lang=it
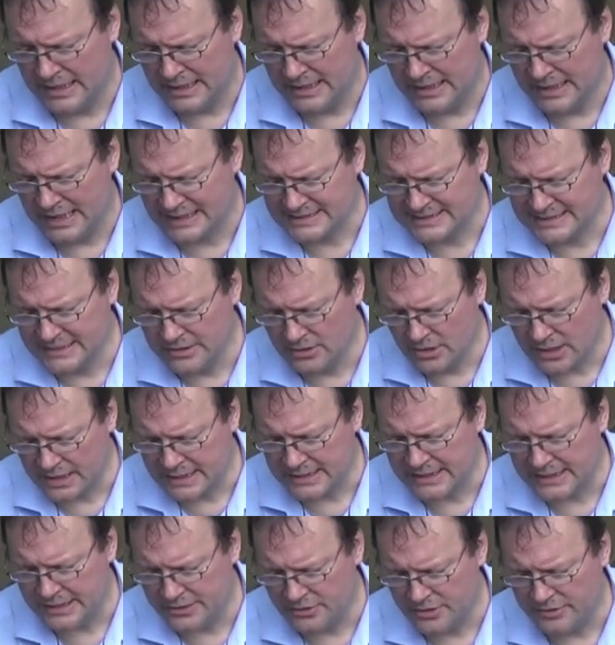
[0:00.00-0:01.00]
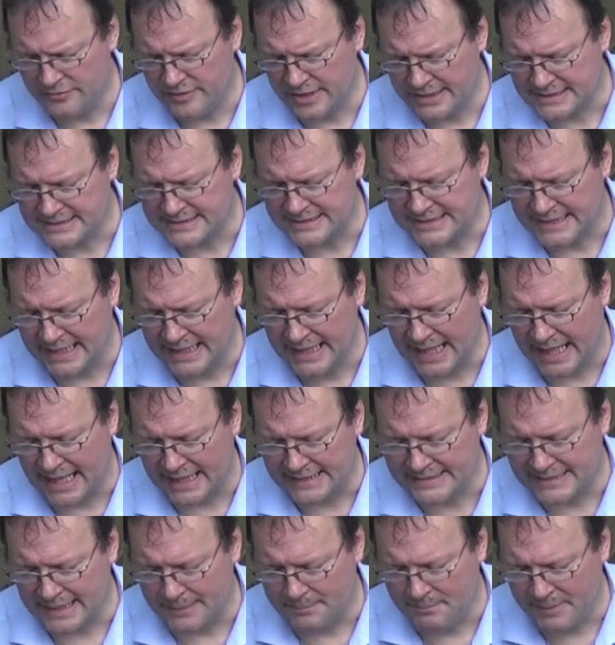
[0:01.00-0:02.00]
la Singularity University è
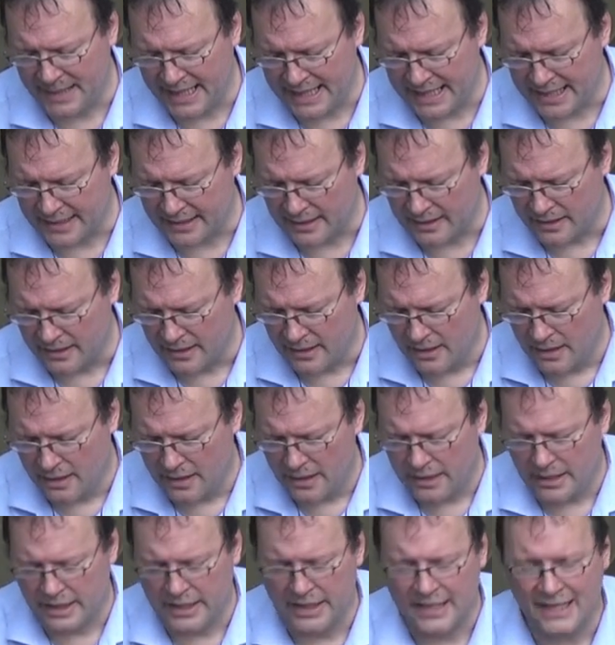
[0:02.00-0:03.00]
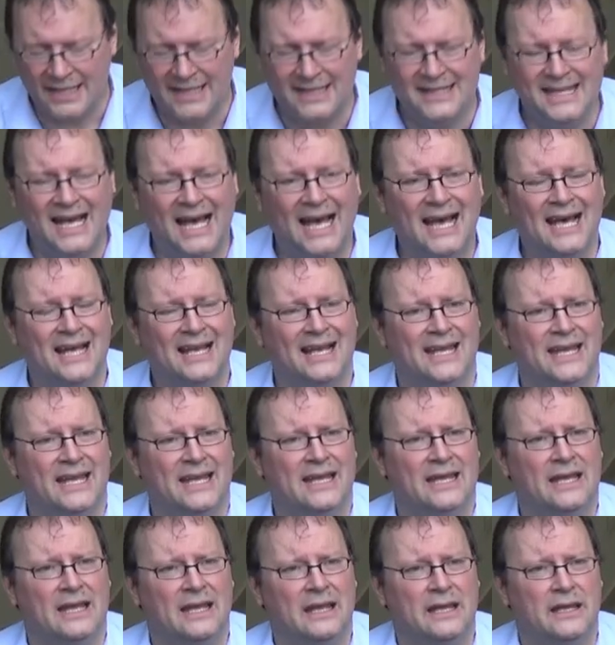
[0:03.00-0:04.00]
nata per eh,
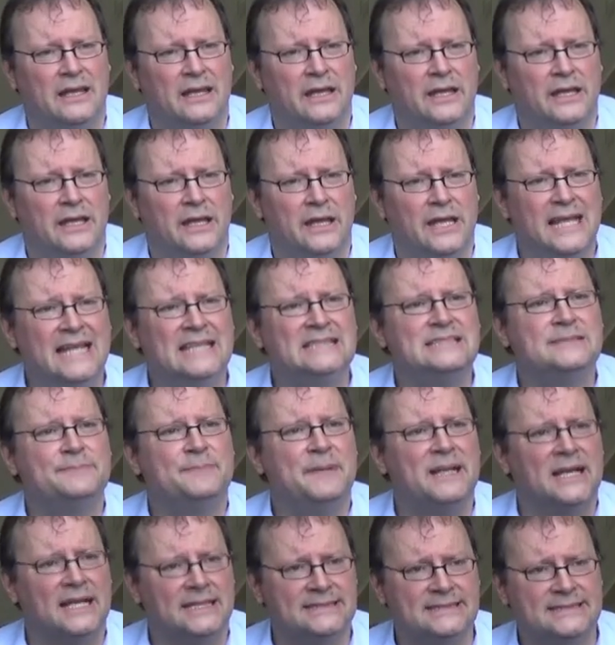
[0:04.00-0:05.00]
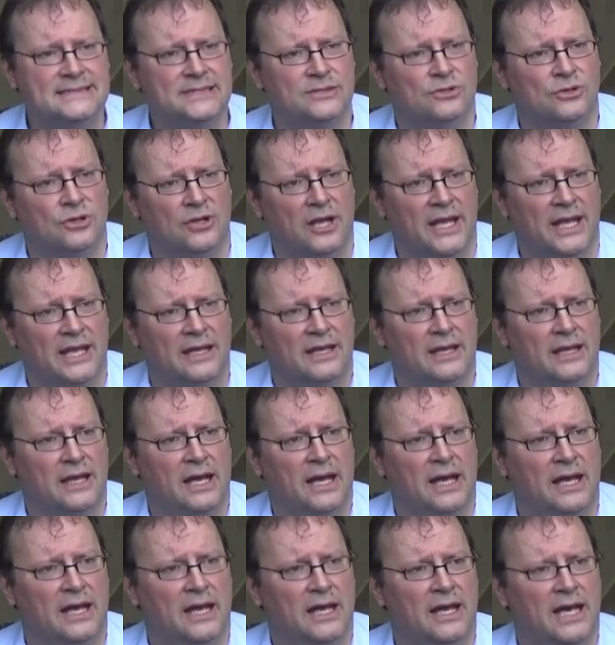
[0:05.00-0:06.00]
dare ispirazione
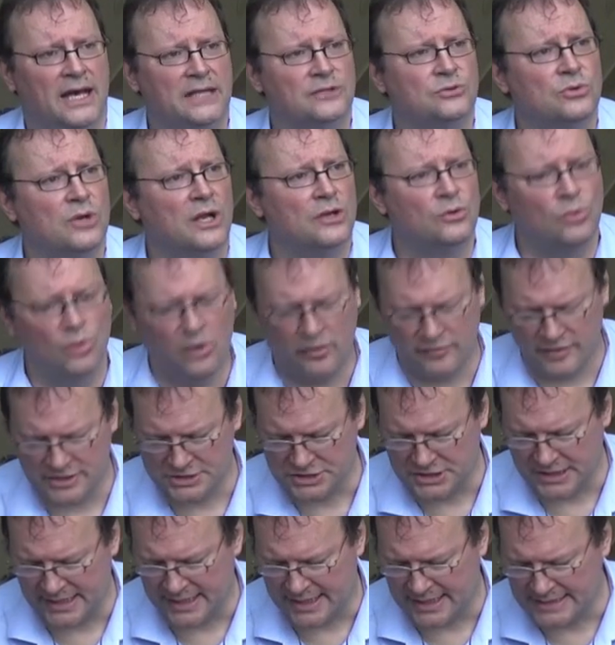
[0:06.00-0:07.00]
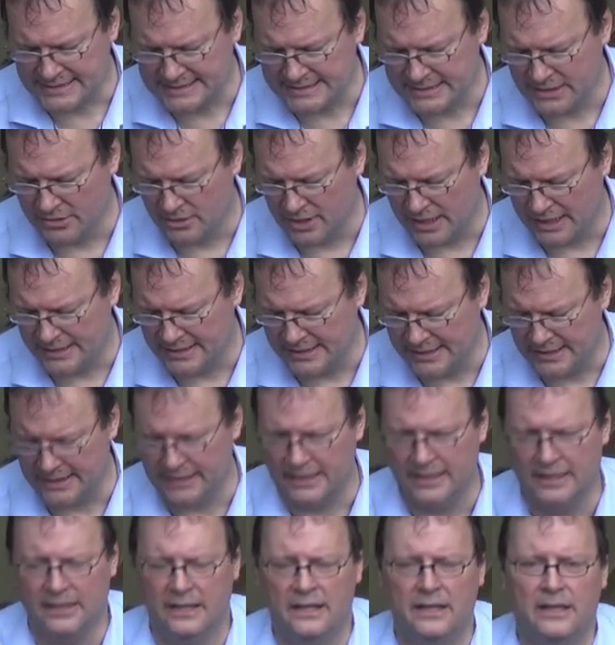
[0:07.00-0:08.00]
ad una nuova generazione
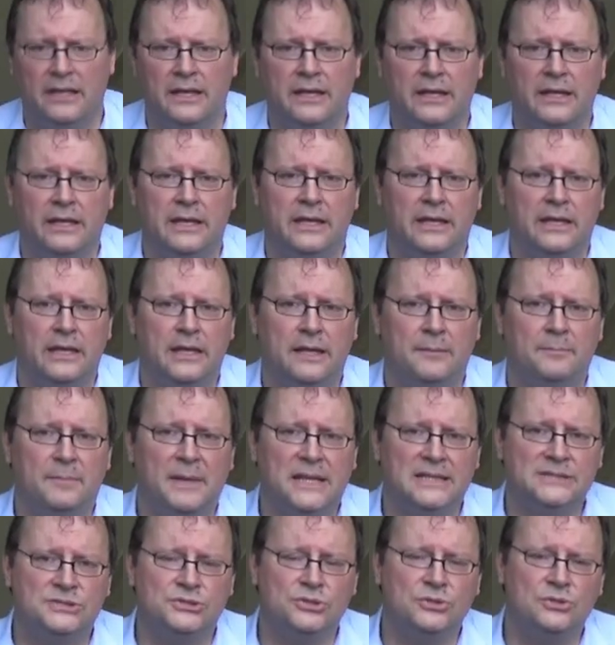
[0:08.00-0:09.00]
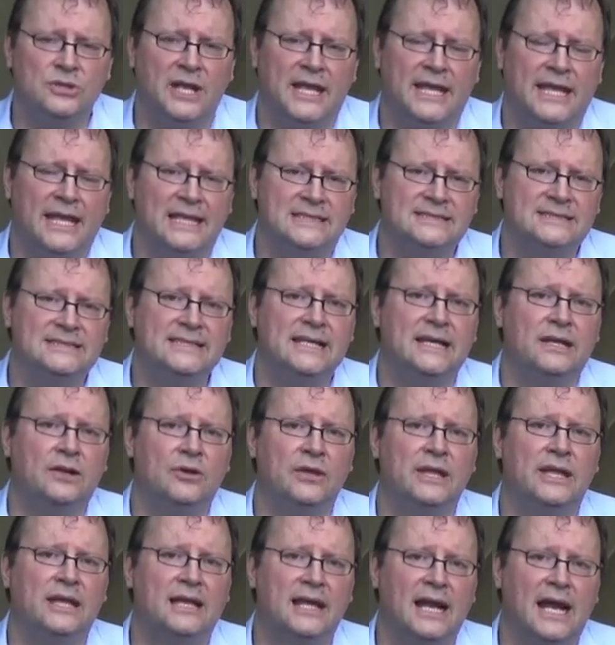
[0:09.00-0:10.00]
di persone che
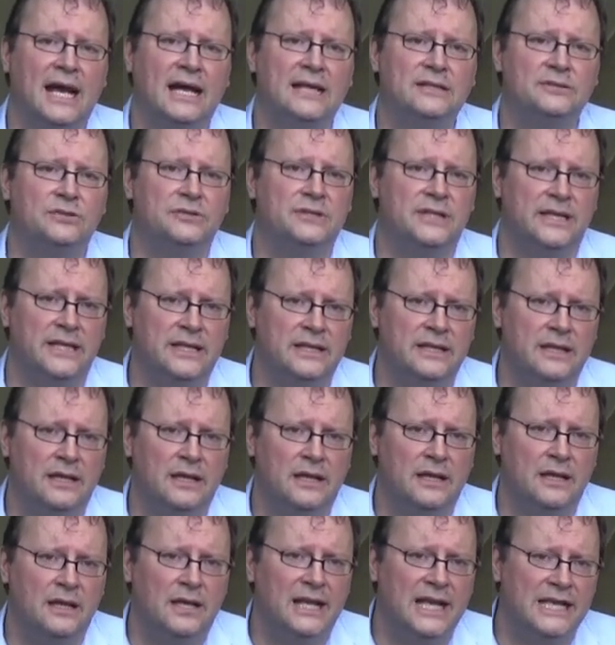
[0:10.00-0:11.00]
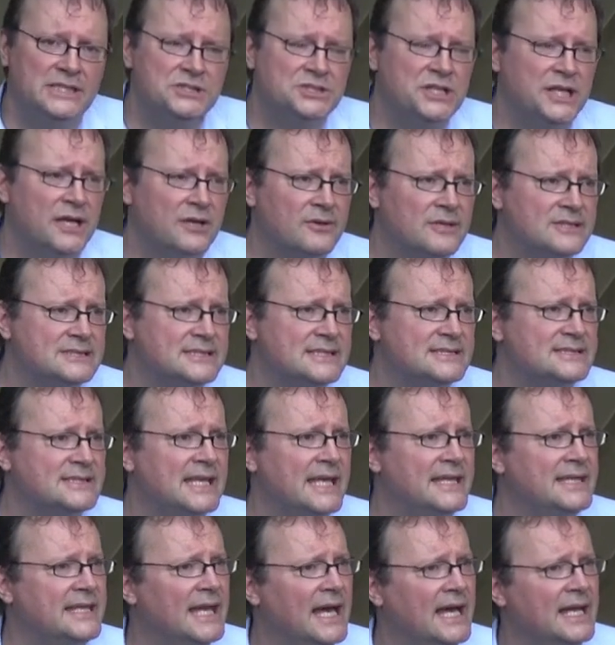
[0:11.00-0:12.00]
siano in grado di leggere questi
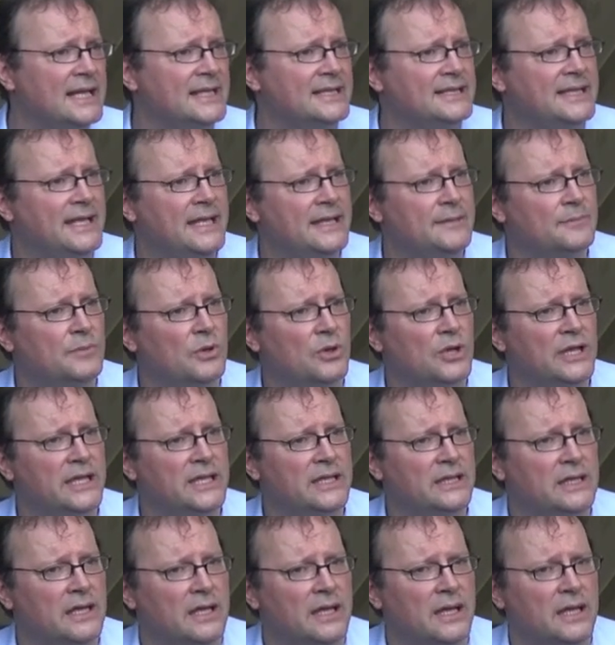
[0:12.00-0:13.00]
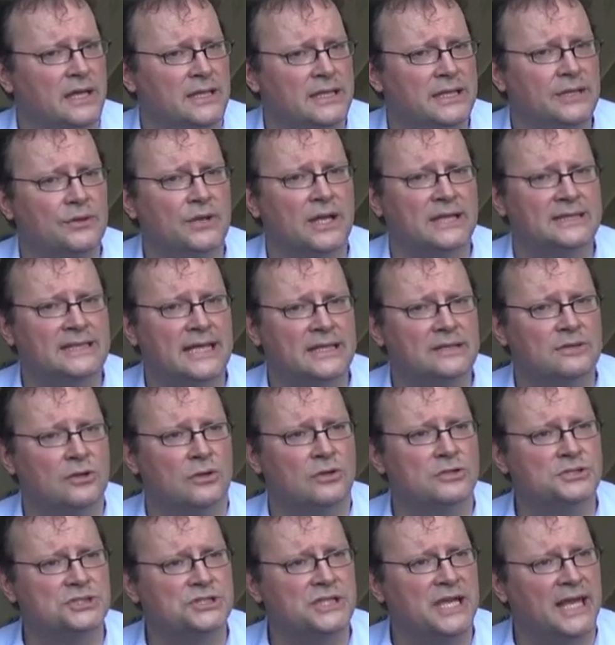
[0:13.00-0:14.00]
segnali deboli di una
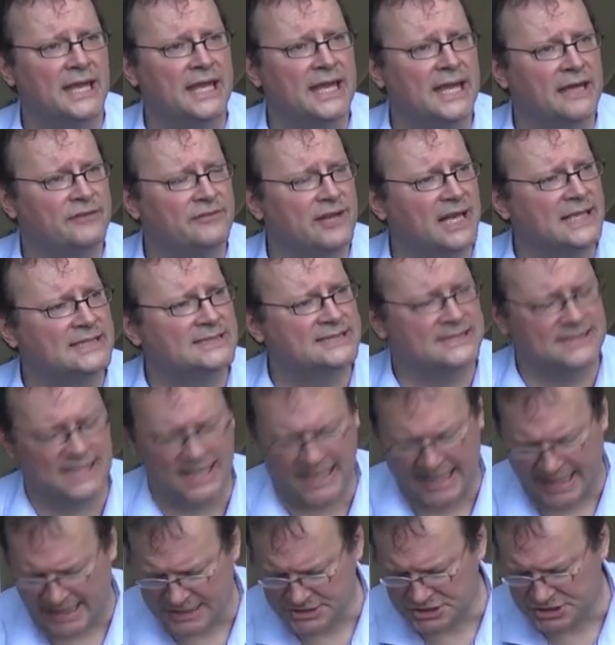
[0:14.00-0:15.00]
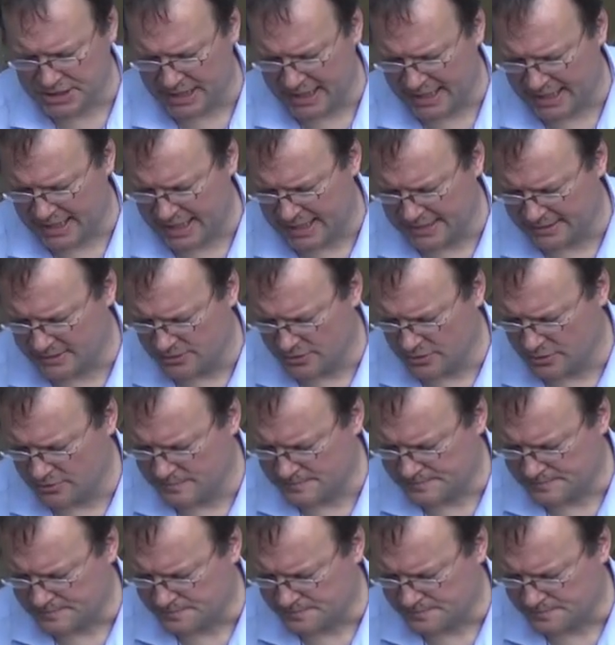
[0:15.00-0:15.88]
tecnologia che avanza accelerando.